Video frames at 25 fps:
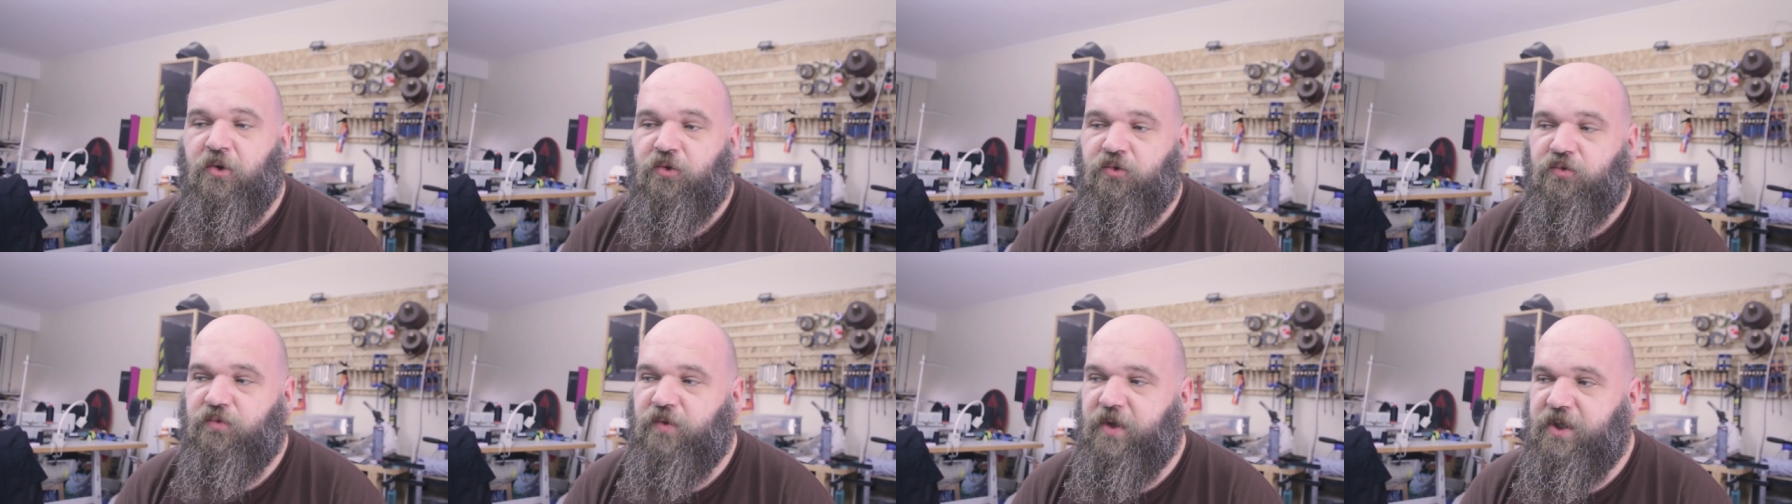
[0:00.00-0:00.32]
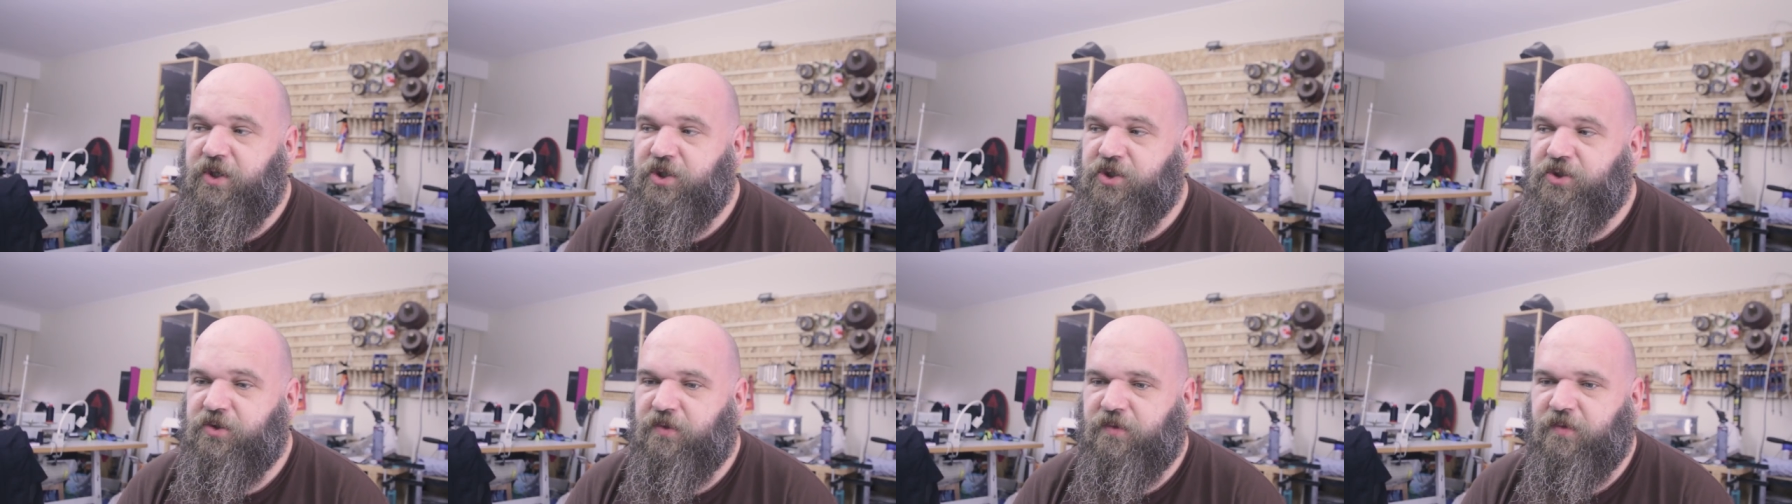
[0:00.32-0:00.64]
tous
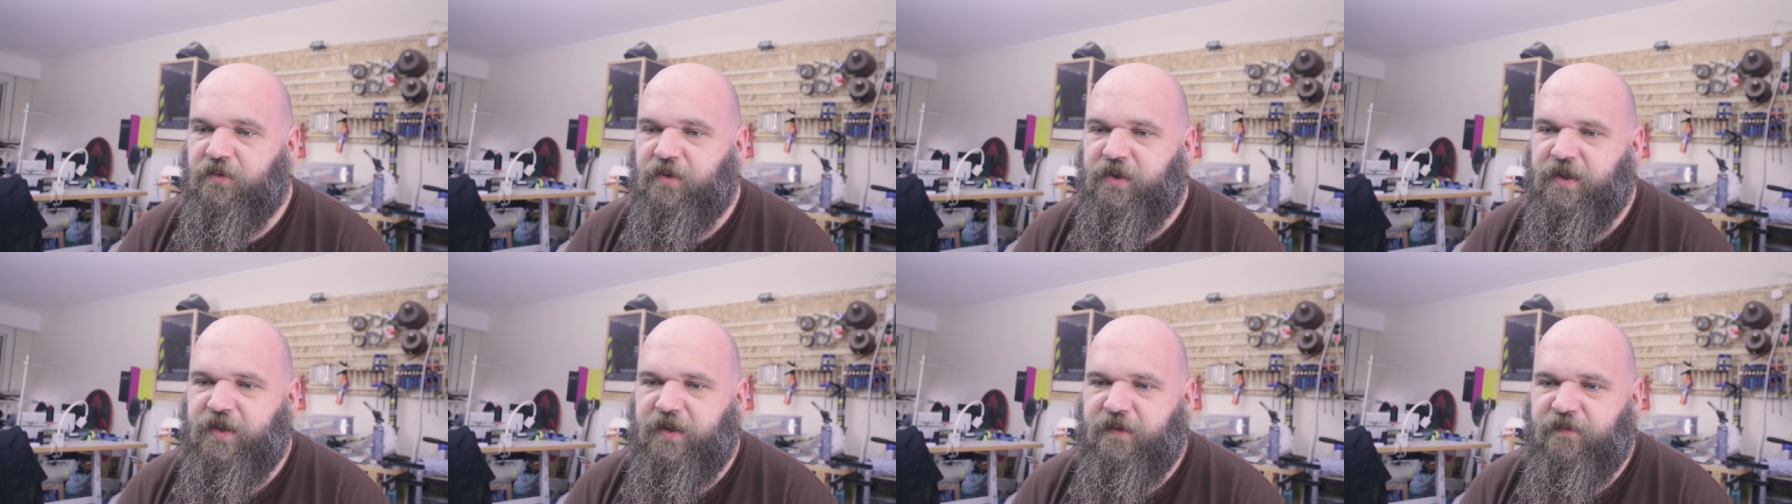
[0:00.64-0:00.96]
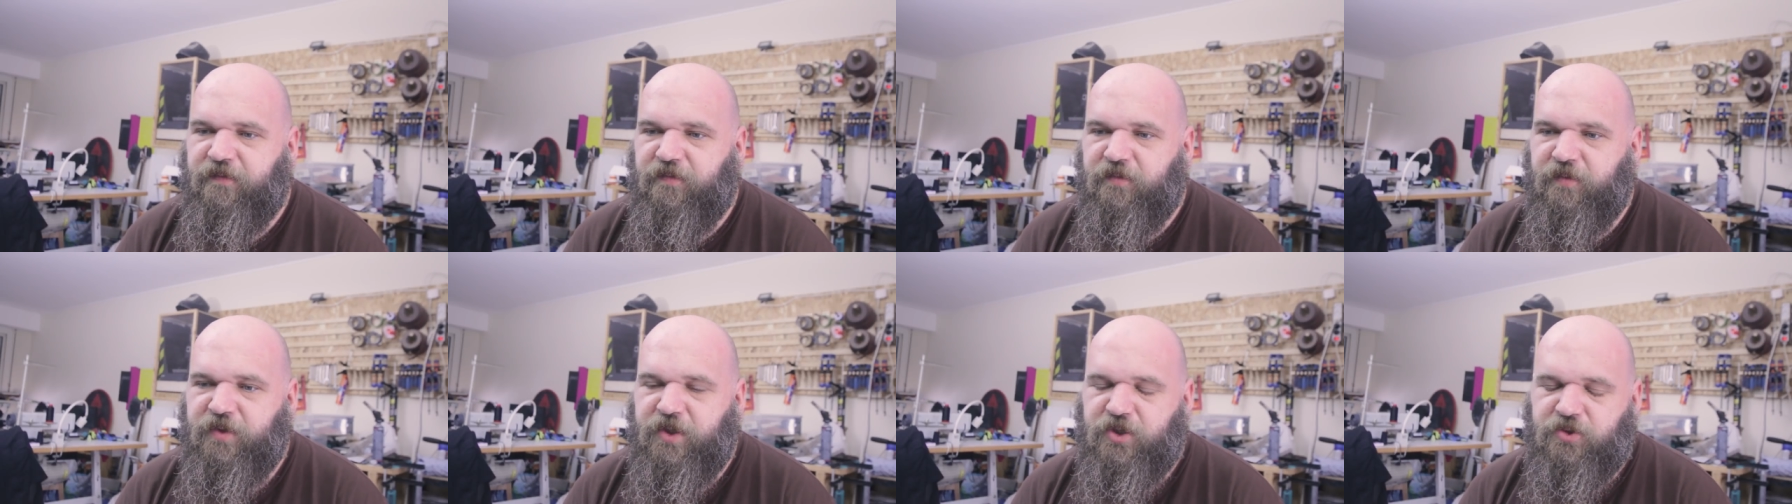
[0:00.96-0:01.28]
les gens qui
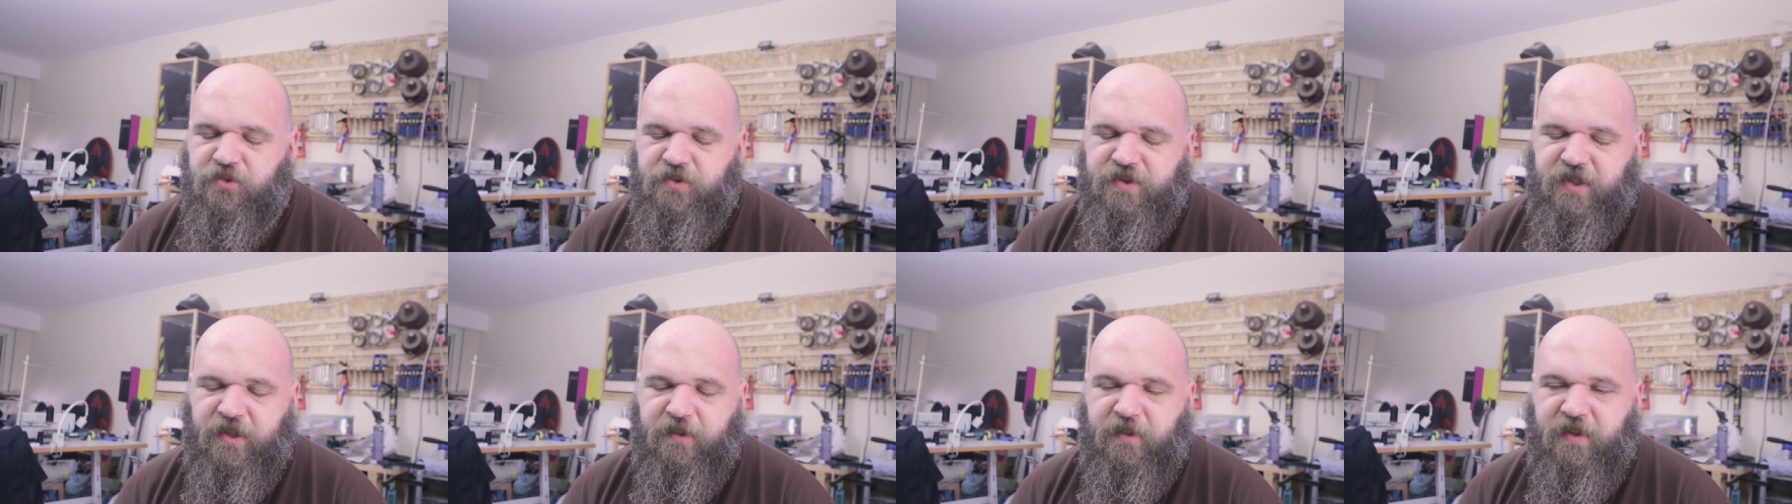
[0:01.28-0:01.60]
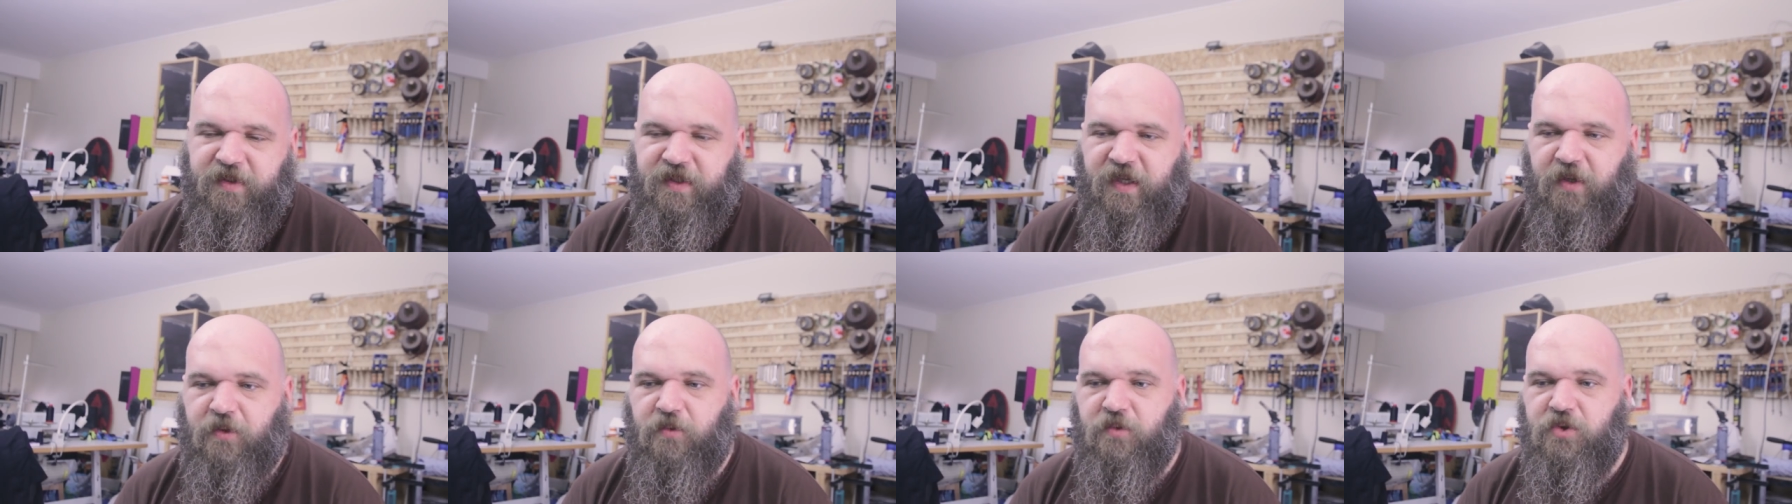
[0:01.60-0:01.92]
font des choses à
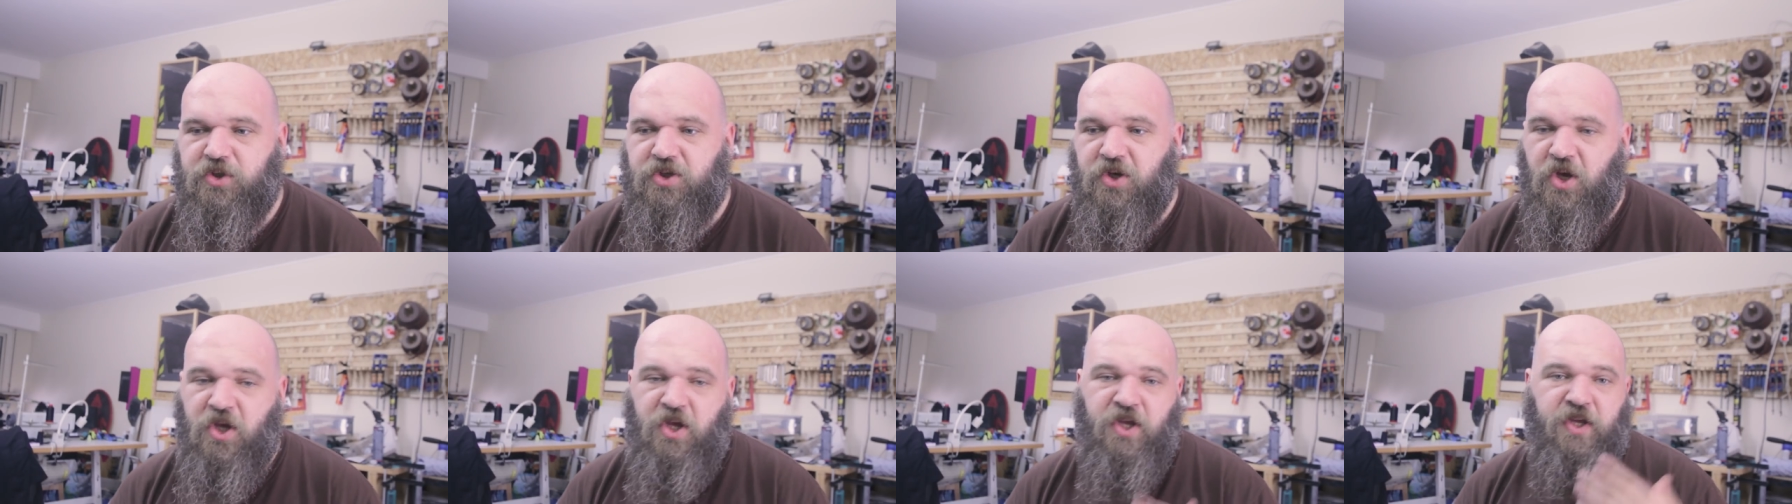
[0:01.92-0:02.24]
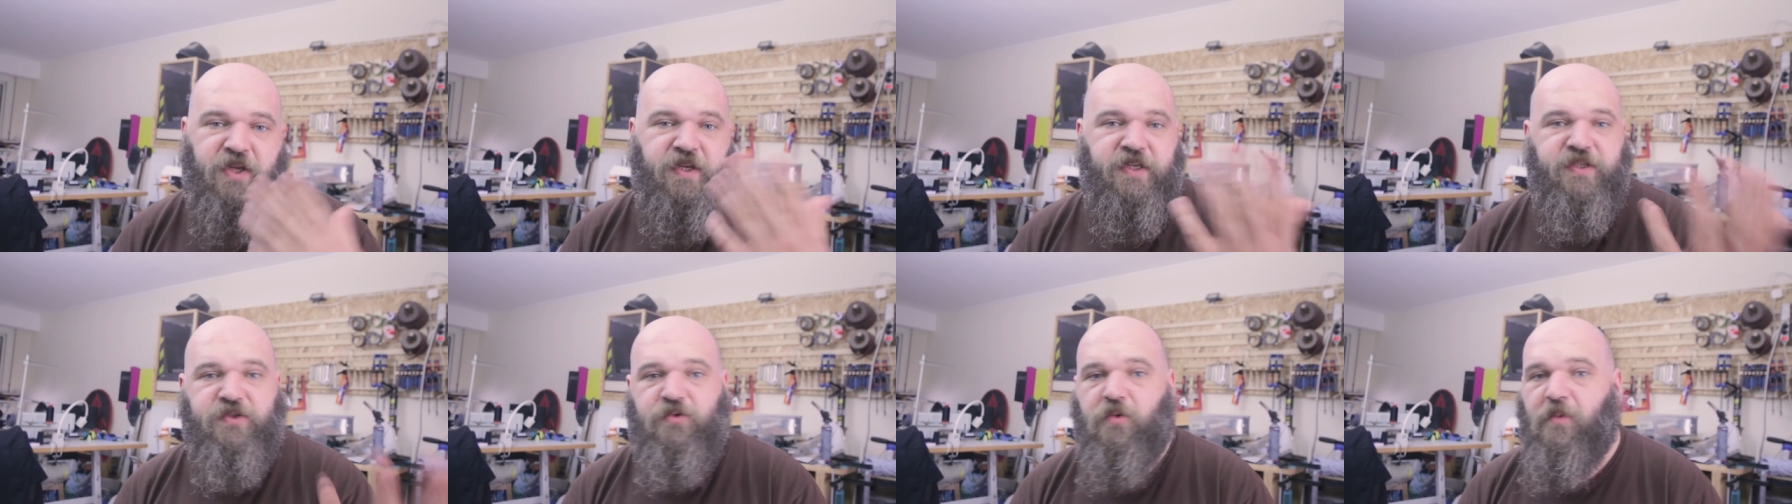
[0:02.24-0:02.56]
droite à gauche,
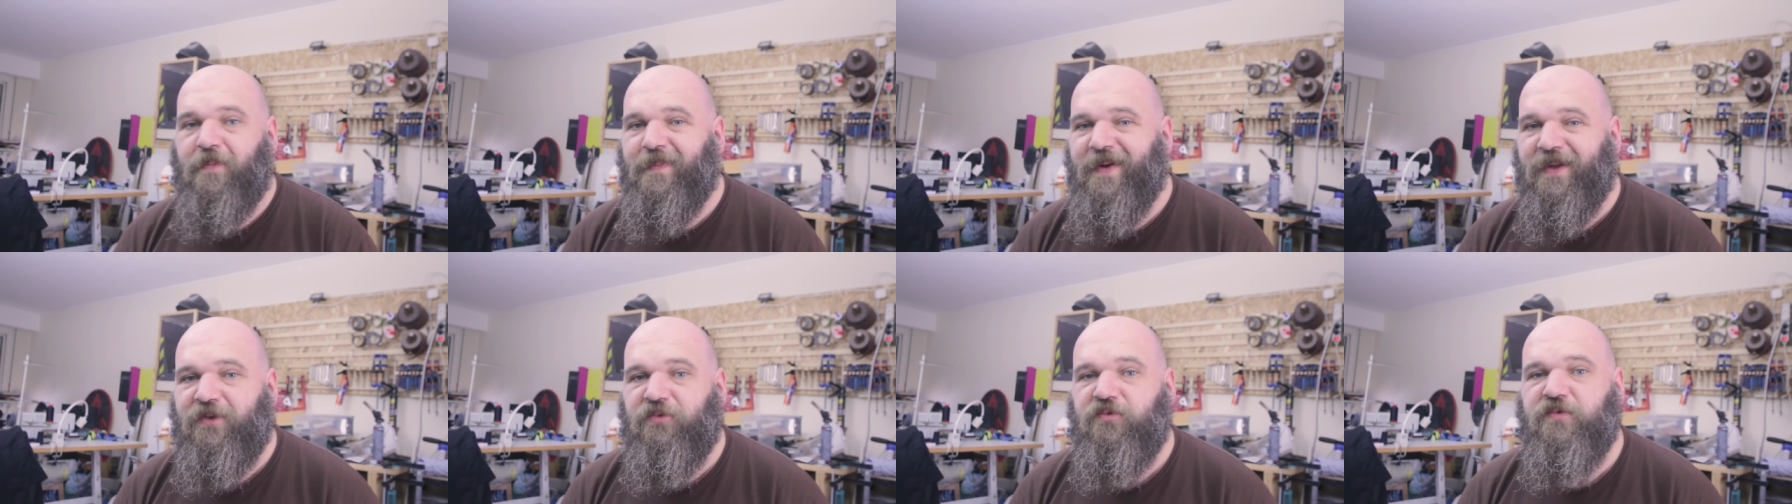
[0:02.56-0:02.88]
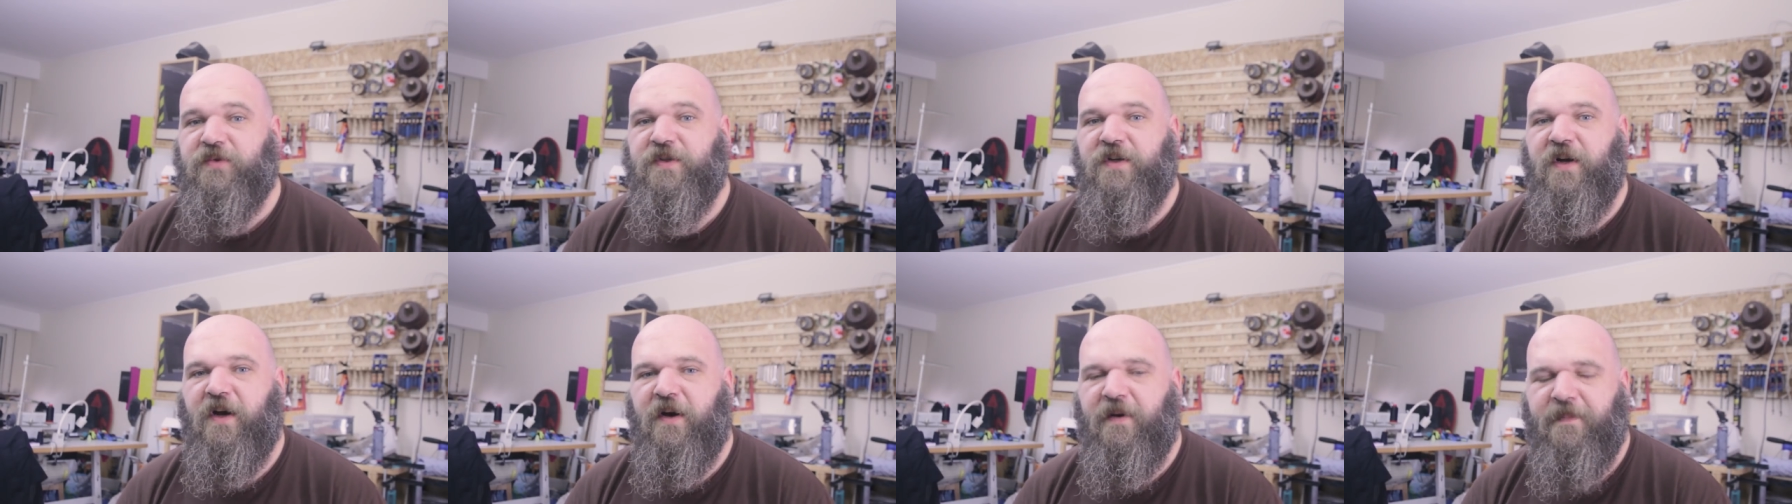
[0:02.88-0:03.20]
ils seront pas
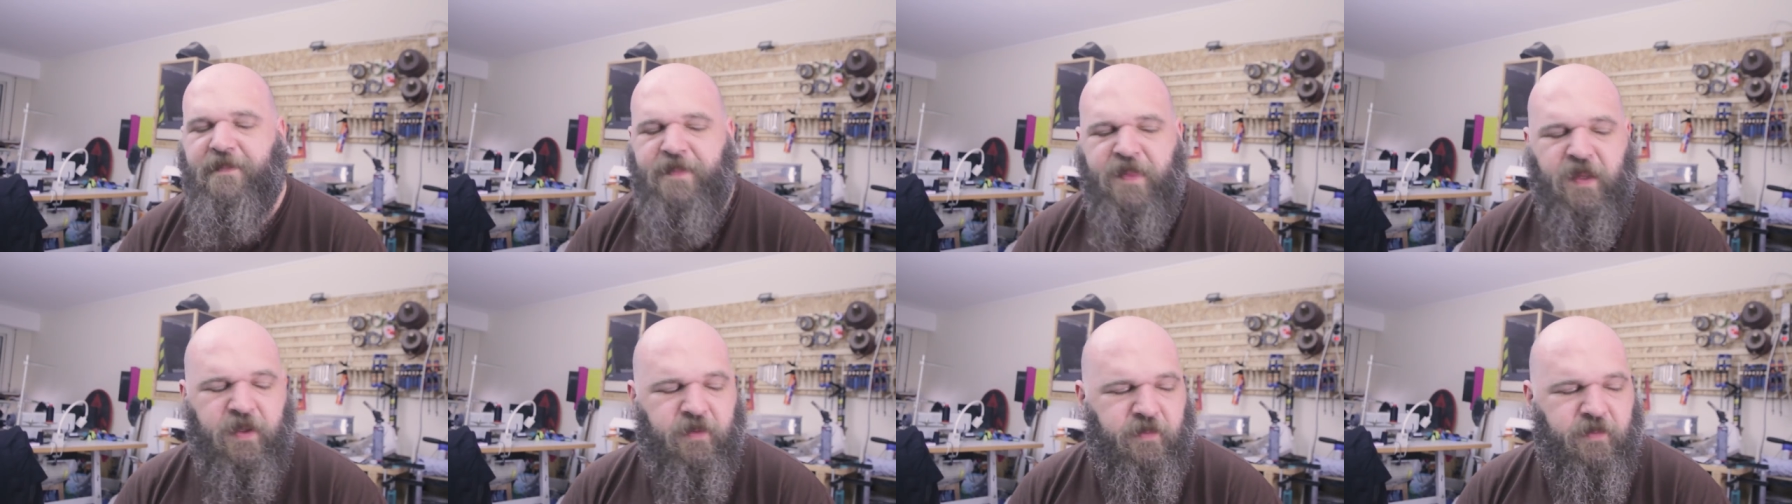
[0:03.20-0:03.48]
tous là,